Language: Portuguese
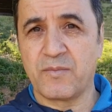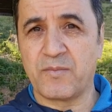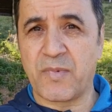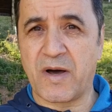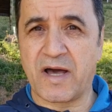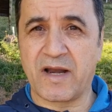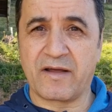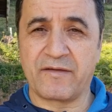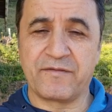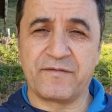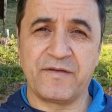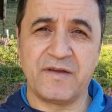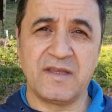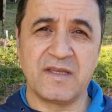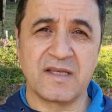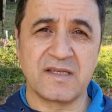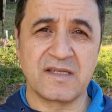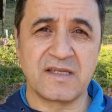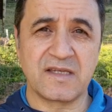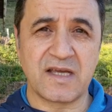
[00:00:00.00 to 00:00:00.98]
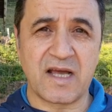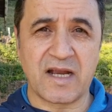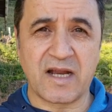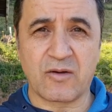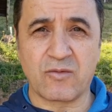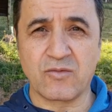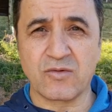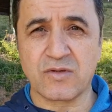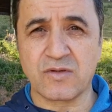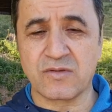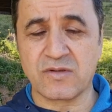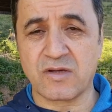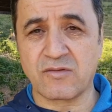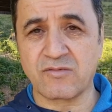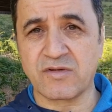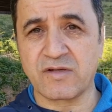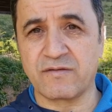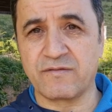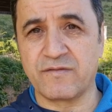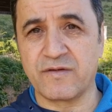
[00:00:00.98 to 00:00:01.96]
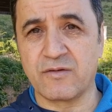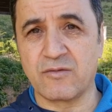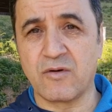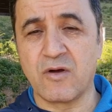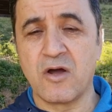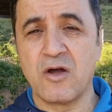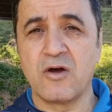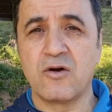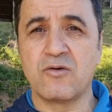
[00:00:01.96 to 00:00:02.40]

para financiar a construção civil,